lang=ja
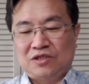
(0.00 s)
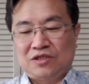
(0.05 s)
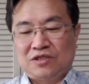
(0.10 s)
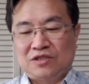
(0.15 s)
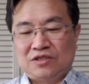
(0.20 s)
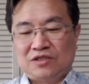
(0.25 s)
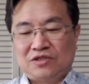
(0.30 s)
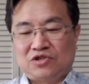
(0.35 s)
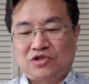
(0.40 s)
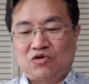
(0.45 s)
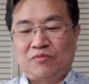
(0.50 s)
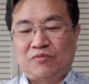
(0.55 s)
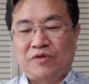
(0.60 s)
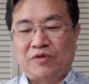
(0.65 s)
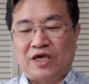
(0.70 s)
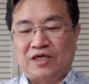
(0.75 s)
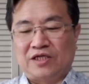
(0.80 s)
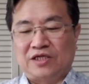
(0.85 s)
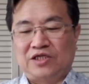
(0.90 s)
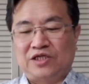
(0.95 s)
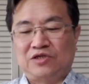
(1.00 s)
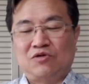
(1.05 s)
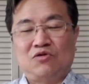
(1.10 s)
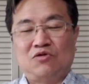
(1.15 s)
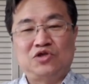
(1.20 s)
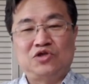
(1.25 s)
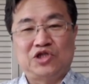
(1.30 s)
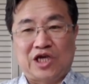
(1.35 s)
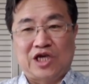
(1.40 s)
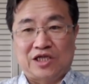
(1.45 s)
署名偽造
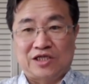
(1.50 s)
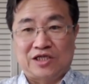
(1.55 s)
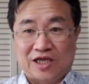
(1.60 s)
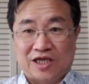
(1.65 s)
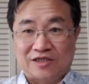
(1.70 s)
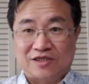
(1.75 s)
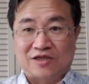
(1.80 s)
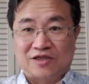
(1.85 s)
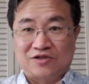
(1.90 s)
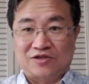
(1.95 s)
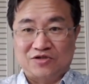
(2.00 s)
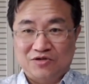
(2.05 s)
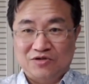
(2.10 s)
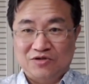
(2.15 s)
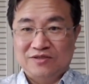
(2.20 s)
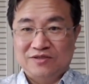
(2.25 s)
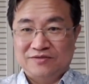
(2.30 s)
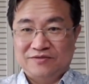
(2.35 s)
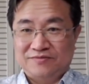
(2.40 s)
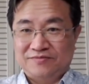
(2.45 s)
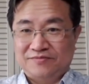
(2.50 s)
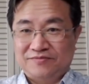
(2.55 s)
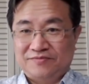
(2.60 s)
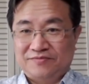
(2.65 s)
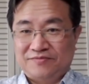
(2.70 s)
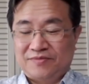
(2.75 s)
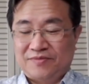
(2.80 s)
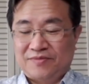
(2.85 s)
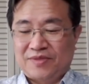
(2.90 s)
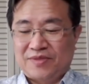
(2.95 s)
事件ってあったでしょ、うんうん、
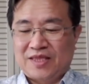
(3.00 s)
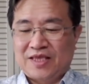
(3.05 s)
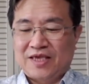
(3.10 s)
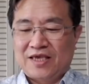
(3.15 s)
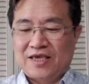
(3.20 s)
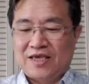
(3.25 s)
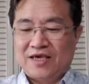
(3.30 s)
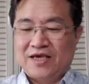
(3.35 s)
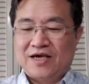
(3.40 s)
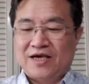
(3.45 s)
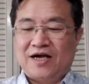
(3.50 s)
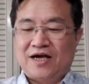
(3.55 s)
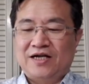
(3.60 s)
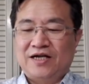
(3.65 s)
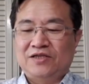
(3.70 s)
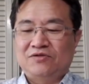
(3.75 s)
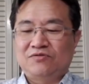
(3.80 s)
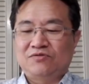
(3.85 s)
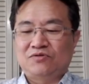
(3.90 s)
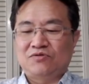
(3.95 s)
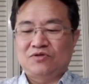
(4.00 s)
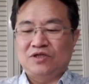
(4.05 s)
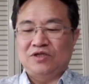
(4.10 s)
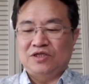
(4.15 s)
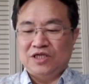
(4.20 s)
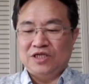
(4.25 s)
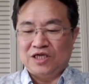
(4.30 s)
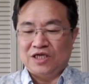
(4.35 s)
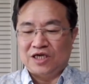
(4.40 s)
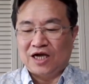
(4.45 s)
あれの時
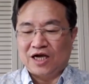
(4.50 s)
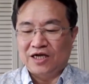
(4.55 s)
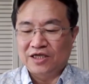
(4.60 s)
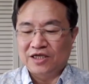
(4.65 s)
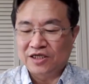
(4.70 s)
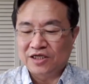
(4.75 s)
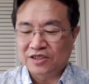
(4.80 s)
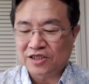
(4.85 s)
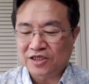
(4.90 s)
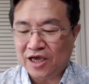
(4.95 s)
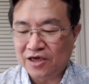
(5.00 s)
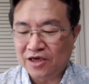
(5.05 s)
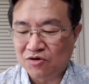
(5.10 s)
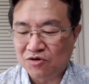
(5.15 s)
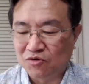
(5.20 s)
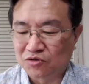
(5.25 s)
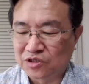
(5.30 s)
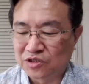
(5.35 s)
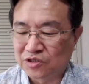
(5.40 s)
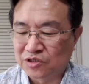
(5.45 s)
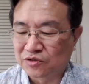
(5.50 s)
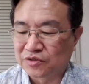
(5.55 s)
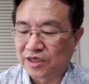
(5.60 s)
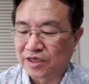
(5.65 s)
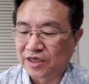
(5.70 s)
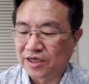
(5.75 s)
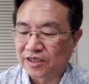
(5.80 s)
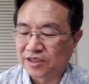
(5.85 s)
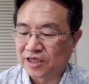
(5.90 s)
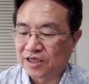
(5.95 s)
にあれで逮捕起訴され
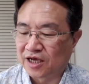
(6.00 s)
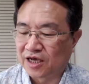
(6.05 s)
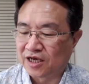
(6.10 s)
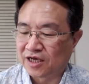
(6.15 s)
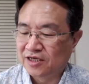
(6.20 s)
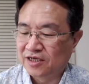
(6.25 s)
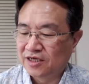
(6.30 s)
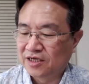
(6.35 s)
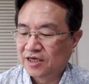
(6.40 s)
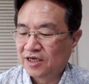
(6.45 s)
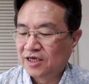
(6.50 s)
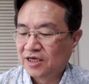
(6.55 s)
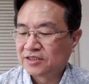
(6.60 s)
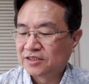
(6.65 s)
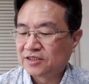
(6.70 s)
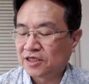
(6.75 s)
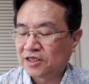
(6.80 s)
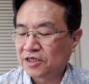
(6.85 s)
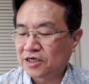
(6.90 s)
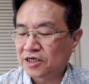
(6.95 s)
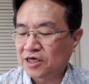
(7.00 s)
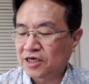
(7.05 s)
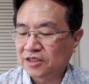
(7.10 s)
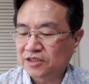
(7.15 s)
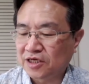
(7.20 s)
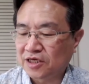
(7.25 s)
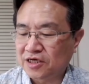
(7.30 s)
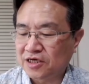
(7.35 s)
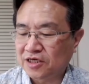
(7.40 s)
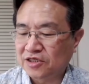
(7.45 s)
た田中
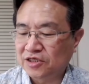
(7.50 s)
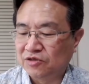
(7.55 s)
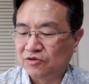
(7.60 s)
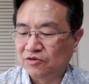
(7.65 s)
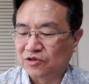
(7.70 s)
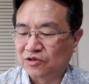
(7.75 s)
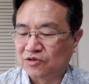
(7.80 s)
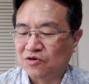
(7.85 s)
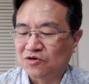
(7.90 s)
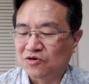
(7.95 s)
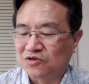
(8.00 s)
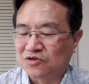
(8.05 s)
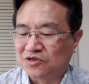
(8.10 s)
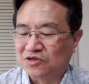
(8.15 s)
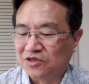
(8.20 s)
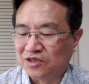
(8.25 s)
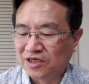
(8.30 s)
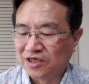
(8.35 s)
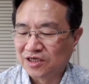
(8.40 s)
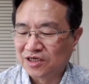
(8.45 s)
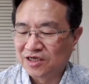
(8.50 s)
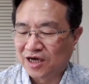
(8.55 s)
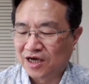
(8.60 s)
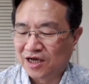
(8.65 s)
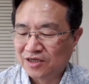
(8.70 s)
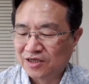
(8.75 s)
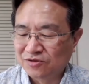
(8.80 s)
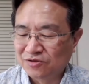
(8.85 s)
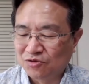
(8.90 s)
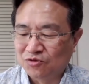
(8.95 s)
貴博被告が
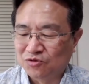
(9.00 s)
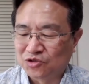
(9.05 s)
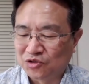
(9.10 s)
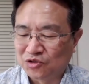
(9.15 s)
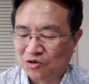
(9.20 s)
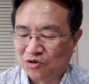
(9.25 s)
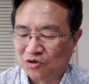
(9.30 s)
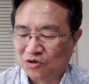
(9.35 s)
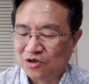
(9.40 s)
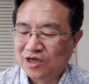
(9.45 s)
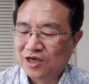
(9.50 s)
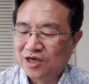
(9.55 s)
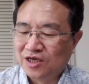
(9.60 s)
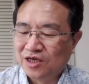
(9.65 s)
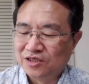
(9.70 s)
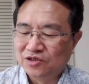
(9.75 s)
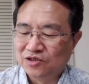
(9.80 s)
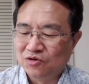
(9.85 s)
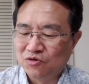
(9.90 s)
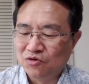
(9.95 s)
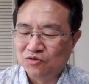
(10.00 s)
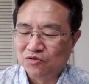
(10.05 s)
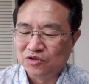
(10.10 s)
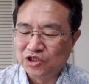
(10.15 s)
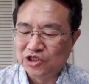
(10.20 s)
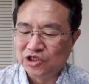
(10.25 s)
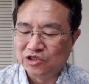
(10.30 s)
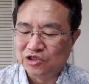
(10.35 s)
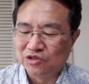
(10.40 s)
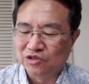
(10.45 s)
当初日本維
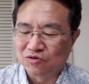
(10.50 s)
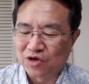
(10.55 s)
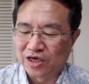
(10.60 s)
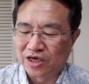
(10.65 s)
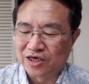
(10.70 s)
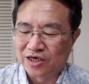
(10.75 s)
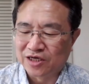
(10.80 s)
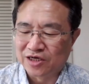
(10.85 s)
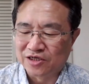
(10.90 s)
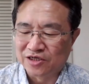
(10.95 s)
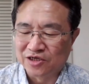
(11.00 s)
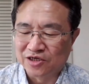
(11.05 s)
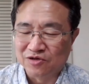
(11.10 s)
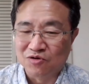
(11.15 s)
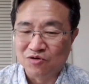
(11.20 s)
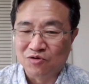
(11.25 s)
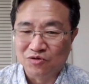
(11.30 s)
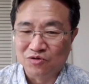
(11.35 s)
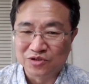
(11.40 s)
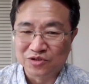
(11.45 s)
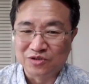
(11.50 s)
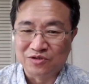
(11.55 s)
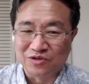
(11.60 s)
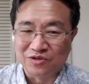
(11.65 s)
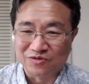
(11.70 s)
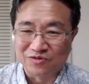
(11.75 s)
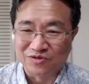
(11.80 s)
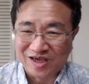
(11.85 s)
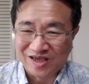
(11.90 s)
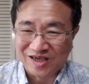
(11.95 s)
新の会から立候補する予
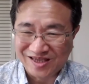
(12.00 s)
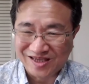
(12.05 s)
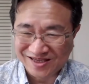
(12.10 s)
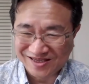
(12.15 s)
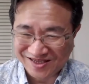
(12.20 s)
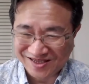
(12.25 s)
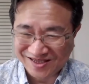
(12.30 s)
定だっ